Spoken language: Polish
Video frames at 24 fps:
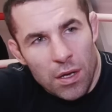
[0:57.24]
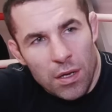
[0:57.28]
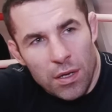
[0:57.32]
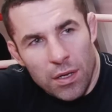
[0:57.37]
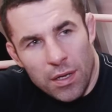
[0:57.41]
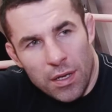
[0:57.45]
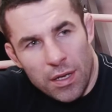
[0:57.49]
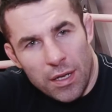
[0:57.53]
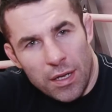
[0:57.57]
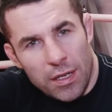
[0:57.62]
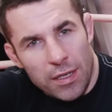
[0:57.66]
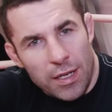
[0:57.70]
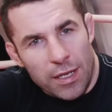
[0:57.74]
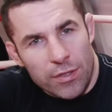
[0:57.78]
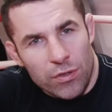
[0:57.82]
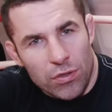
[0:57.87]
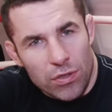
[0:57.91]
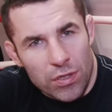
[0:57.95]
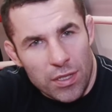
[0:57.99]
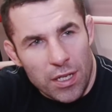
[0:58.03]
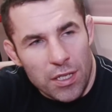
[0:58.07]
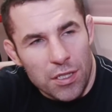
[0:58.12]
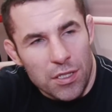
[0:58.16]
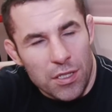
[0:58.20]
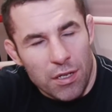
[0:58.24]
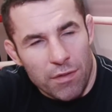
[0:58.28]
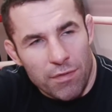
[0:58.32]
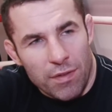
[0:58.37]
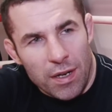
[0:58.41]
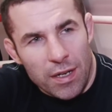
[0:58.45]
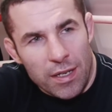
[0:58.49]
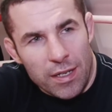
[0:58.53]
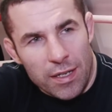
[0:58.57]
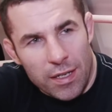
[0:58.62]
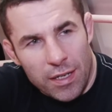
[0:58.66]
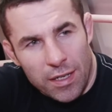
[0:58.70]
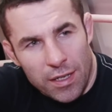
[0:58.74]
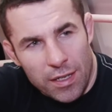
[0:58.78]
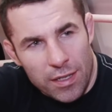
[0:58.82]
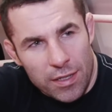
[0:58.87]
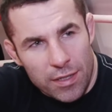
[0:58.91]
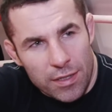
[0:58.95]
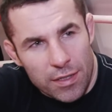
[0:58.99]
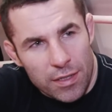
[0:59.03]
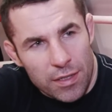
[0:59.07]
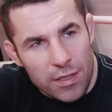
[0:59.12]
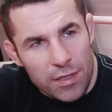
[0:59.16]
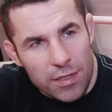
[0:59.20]
E, najtrudniejsza
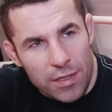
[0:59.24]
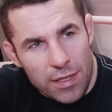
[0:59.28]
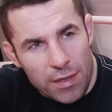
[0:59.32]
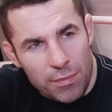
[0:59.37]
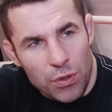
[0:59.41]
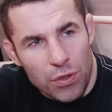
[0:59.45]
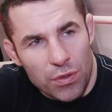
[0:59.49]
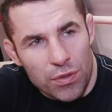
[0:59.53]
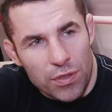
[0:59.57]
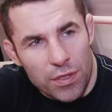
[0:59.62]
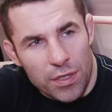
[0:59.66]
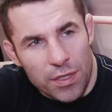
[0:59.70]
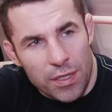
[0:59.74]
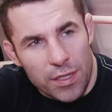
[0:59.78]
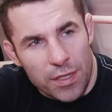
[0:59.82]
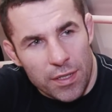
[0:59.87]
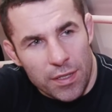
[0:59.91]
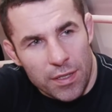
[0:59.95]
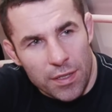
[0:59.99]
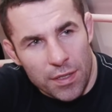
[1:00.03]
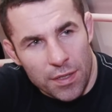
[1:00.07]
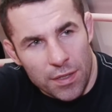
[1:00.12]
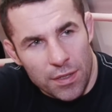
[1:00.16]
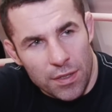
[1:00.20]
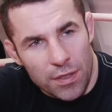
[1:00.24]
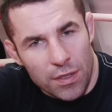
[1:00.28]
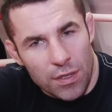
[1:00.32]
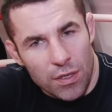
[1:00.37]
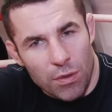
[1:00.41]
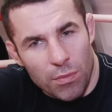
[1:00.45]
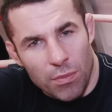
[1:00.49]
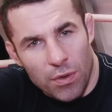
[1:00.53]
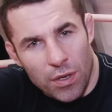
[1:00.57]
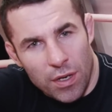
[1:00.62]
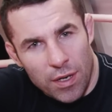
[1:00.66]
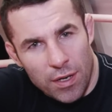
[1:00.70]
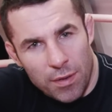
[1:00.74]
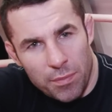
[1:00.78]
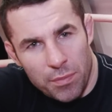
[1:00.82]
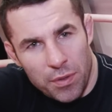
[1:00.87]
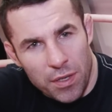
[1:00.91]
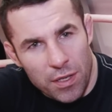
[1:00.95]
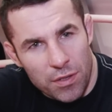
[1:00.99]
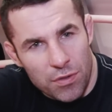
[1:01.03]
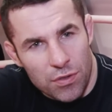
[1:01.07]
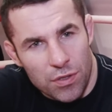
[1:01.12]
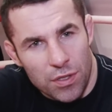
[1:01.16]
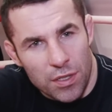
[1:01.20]
walka e, debiuty oba.
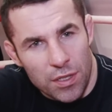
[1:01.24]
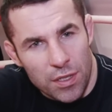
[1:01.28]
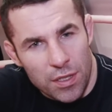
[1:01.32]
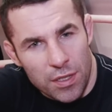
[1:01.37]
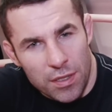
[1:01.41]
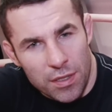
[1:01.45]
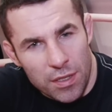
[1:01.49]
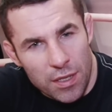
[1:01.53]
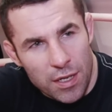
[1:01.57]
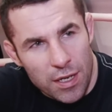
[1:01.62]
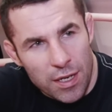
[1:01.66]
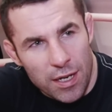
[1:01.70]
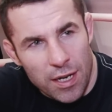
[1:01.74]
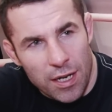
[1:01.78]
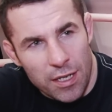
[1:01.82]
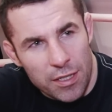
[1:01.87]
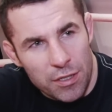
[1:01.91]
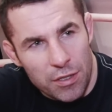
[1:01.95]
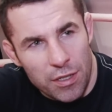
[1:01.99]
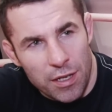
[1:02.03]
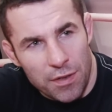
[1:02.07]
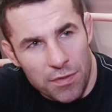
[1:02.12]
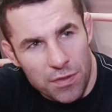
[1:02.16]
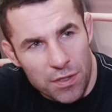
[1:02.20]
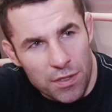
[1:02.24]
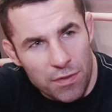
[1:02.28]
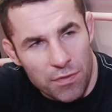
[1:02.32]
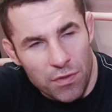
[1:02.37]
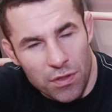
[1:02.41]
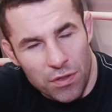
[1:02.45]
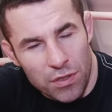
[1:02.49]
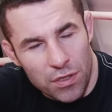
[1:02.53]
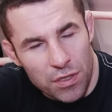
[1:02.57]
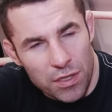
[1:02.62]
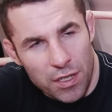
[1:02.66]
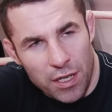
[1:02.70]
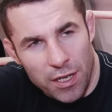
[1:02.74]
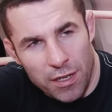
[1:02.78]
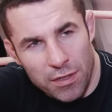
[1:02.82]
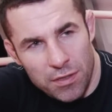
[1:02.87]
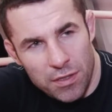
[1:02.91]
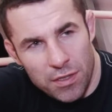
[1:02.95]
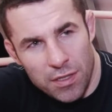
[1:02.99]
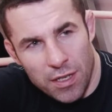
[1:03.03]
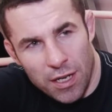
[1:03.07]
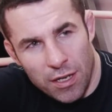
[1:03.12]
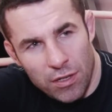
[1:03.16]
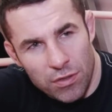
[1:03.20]
Pierwszy na gali UFC w Londynie
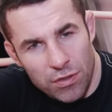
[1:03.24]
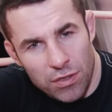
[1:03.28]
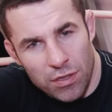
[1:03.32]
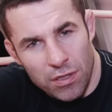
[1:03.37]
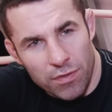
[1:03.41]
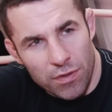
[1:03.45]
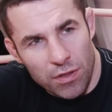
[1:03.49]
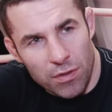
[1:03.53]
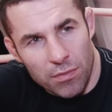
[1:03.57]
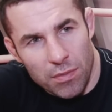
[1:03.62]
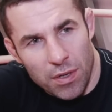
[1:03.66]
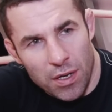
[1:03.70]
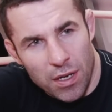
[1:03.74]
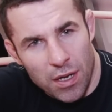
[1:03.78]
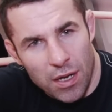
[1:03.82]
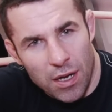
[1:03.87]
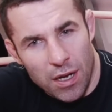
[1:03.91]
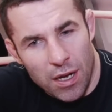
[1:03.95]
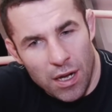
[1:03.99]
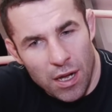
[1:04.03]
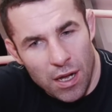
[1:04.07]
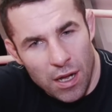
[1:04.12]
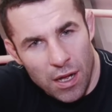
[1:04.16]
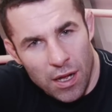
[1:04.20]
z Tiago Silvą, a